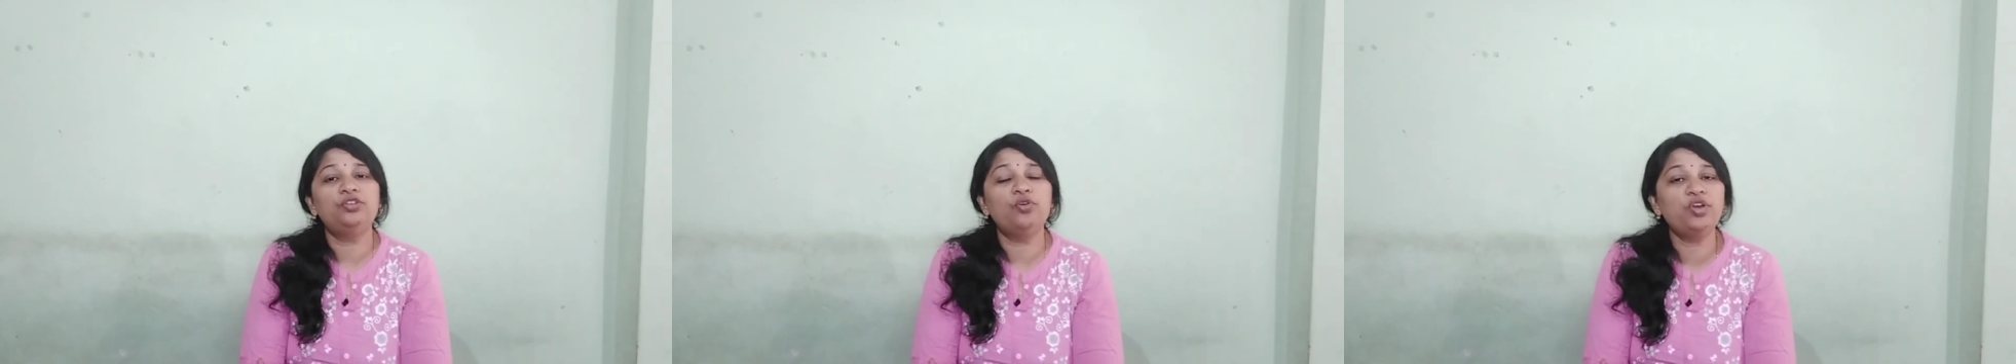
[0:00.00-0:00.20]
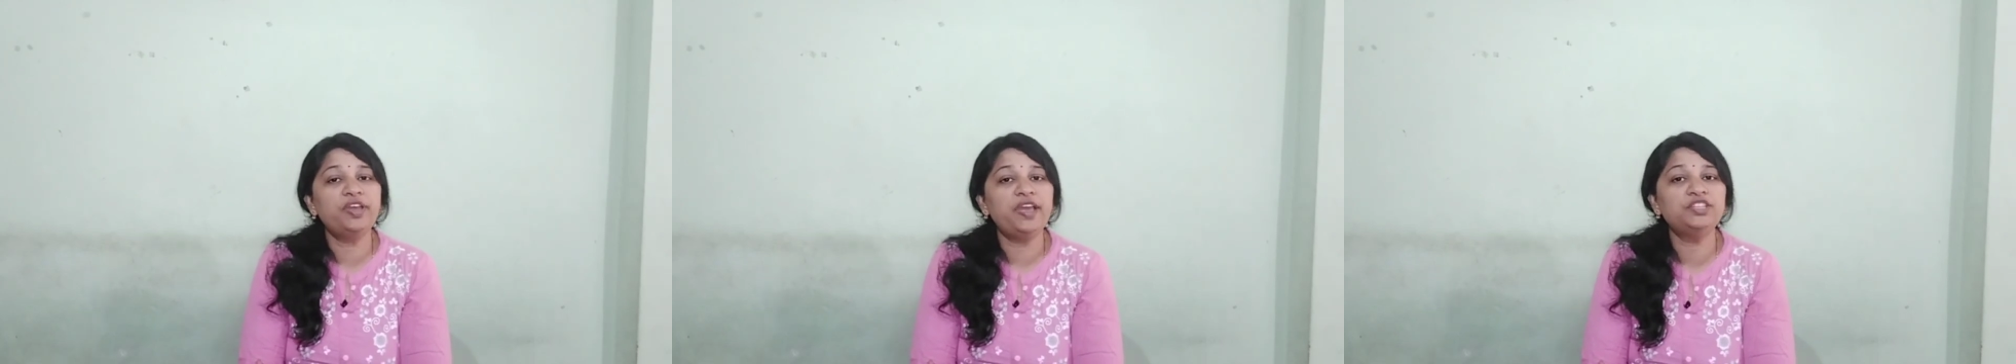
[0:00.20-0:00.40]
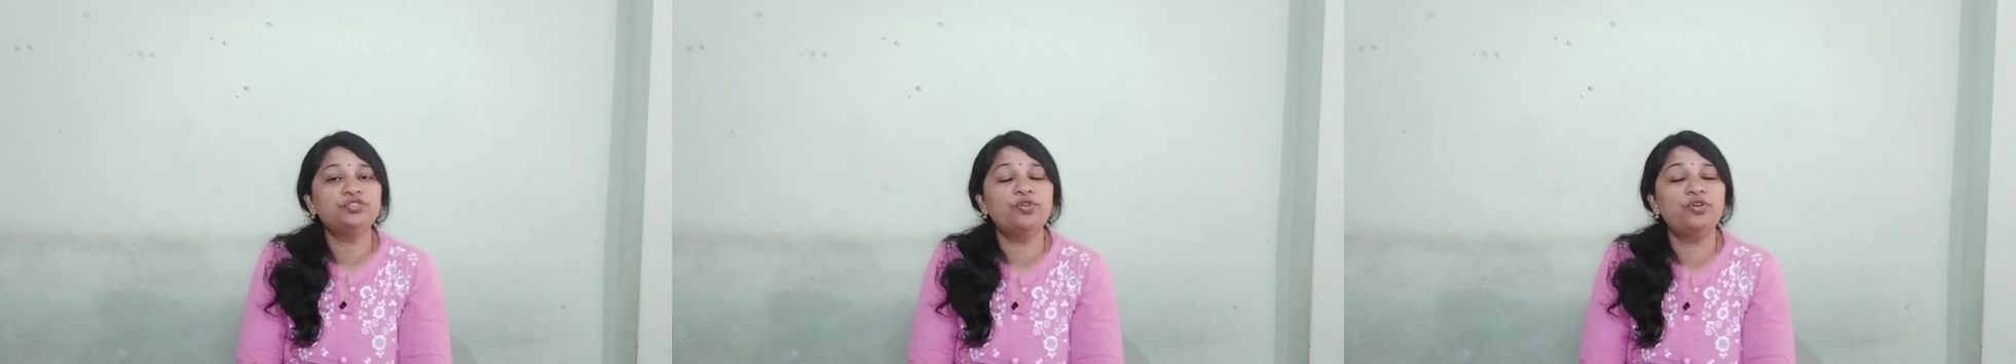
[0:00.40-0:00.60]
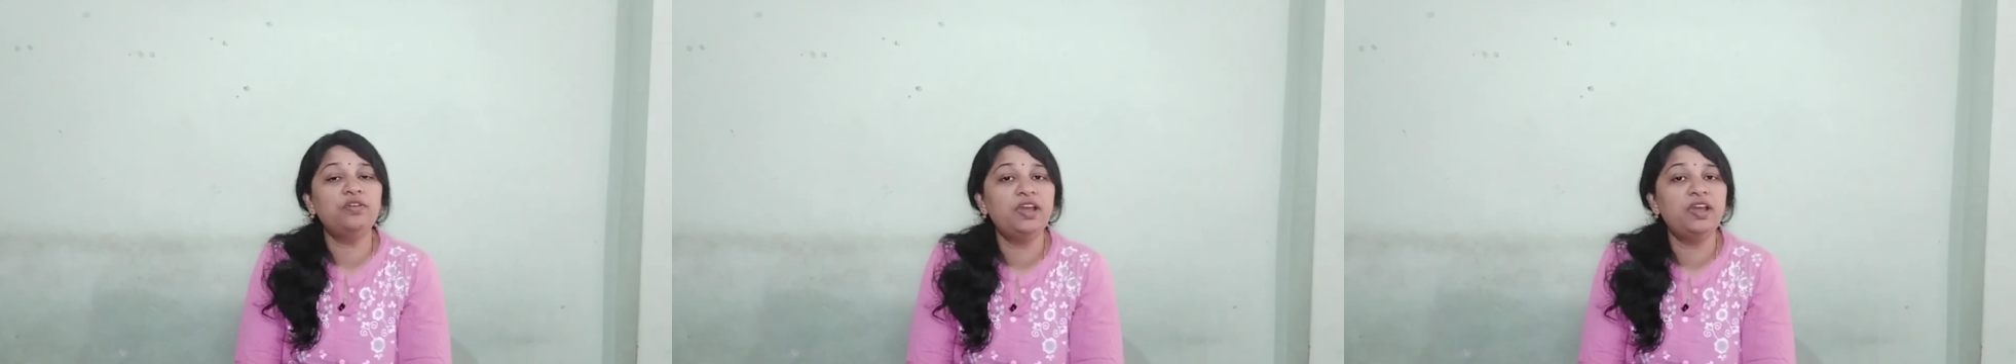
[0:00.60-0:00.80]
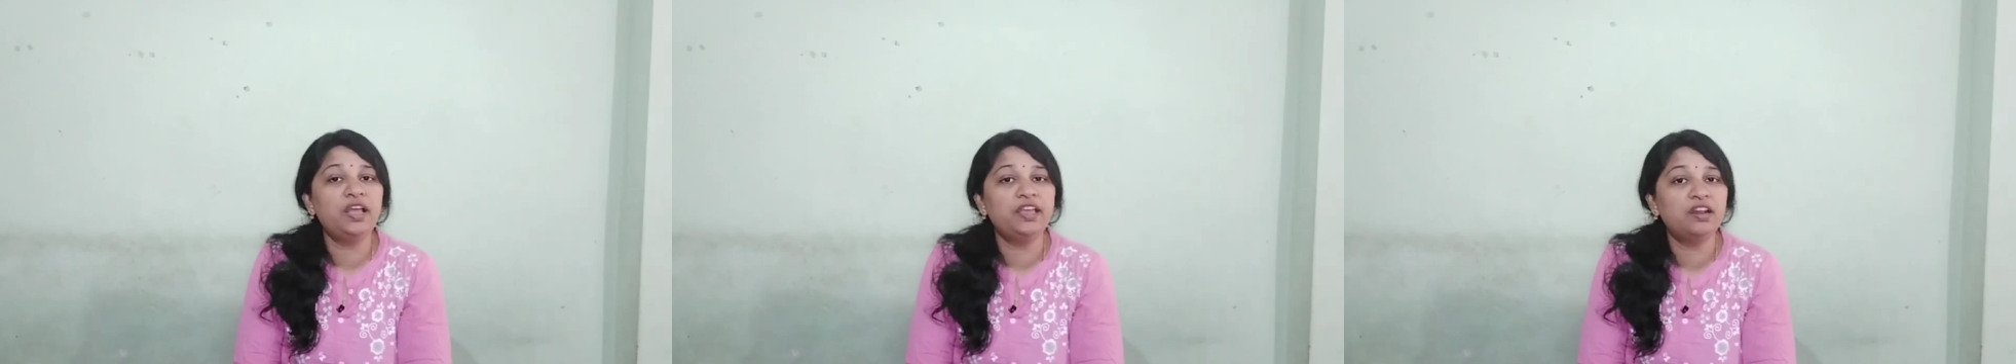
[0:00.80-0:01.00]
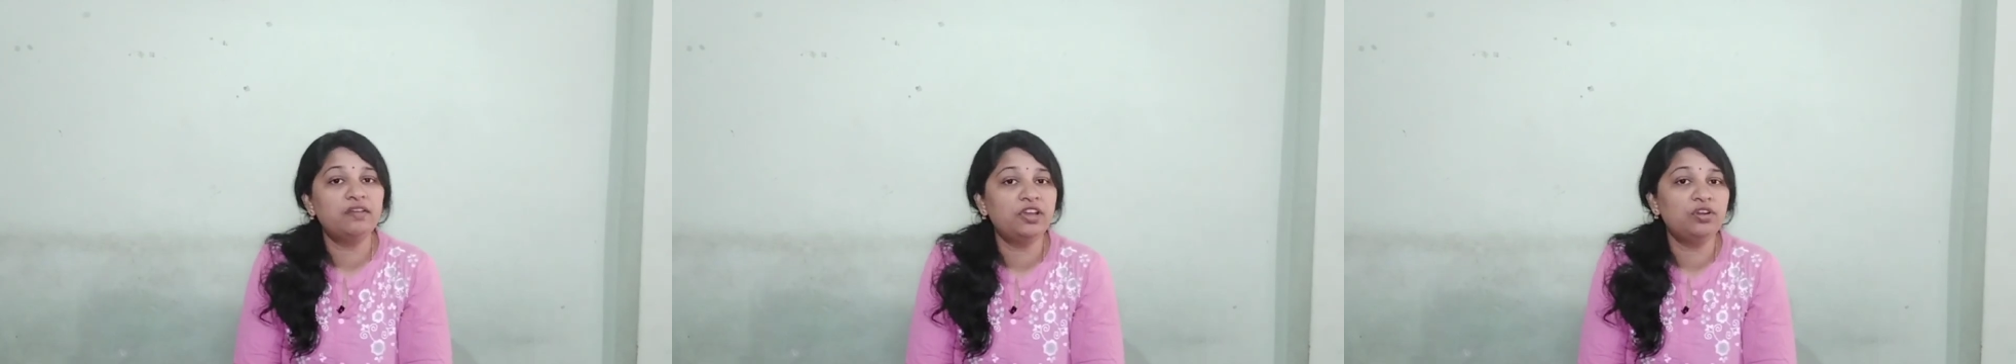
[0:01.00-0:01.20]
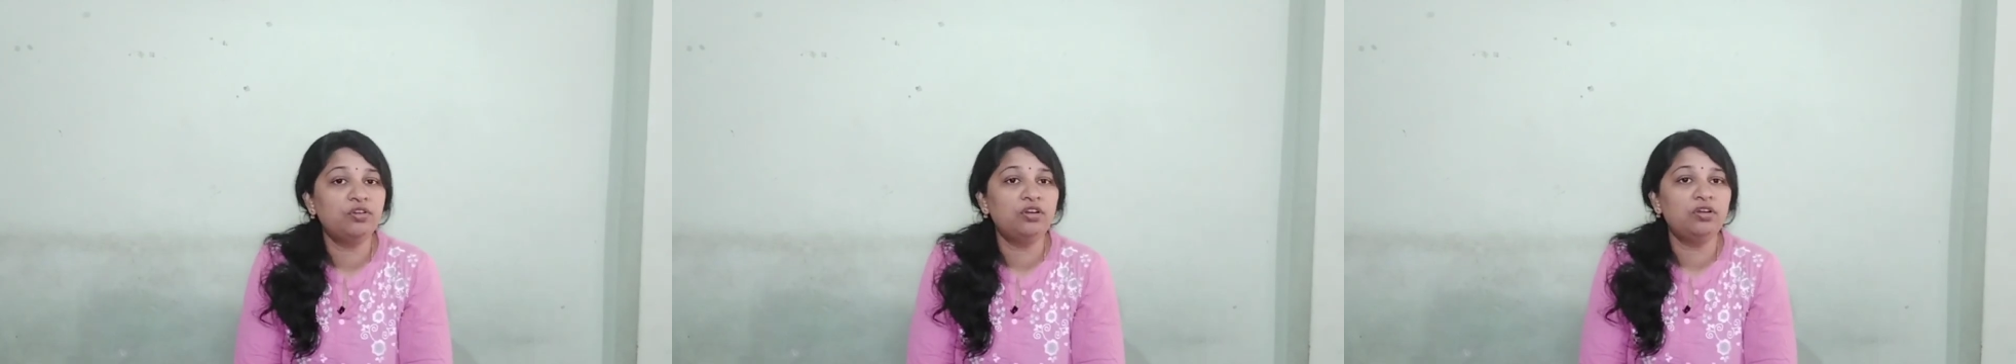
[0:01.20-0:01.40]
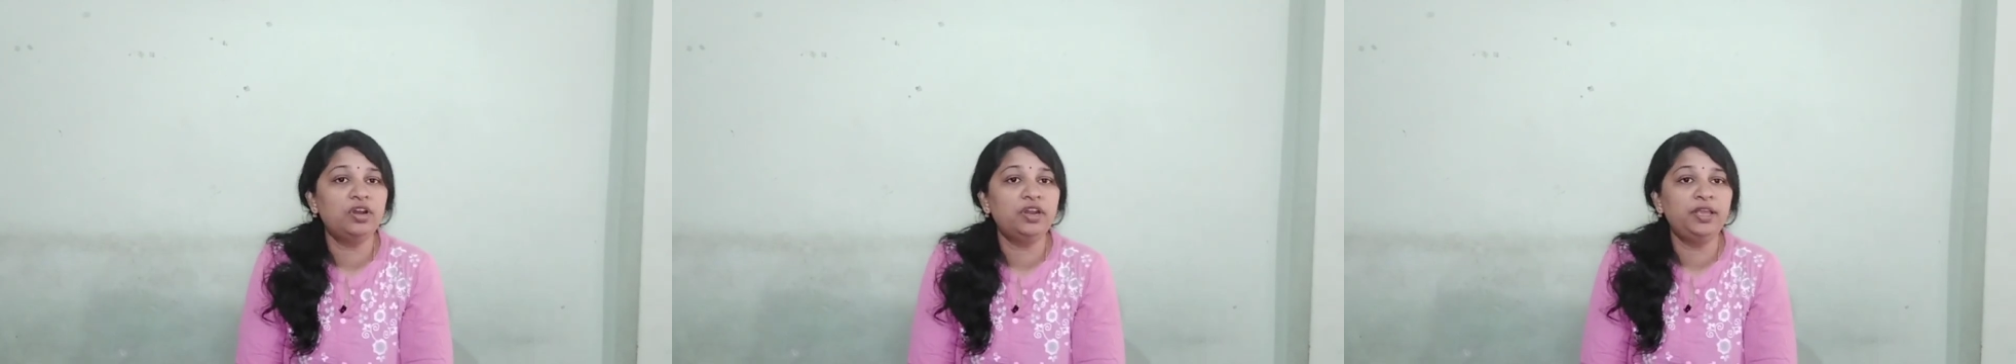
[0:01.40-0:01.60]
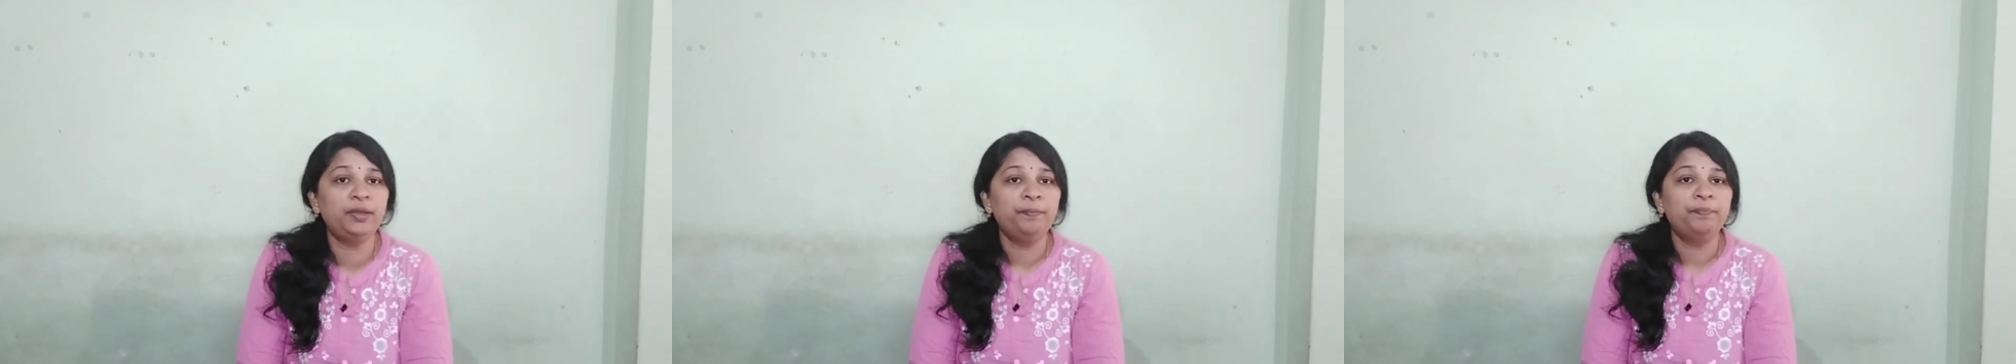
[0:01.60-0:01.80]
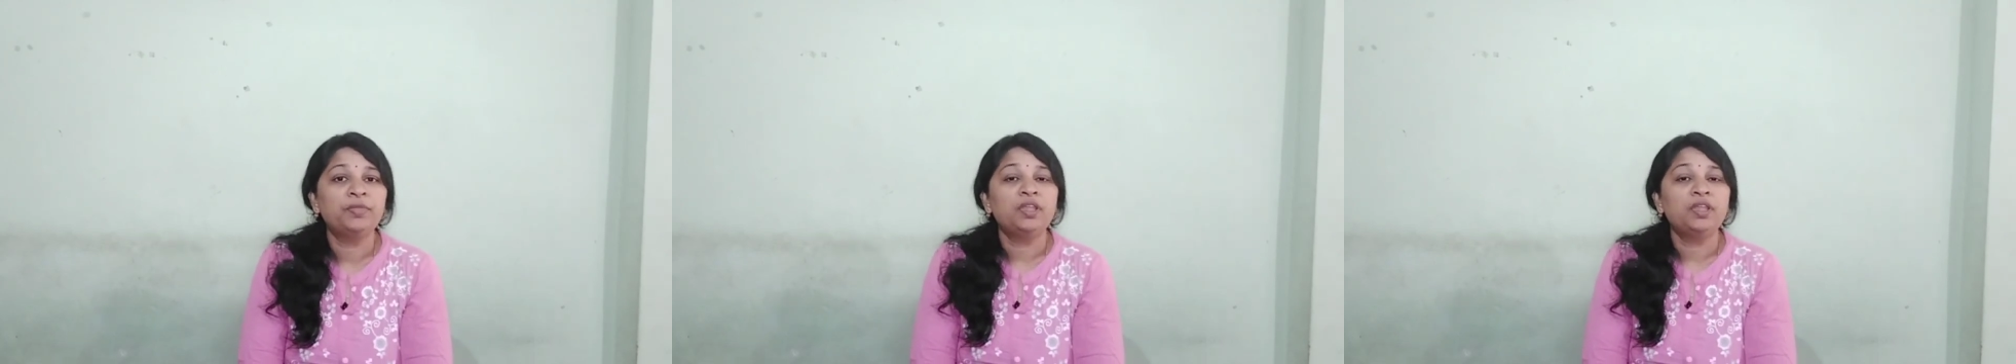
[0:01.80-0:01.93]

యోగేష్ రెండు వేల ఇరవై రెండులోని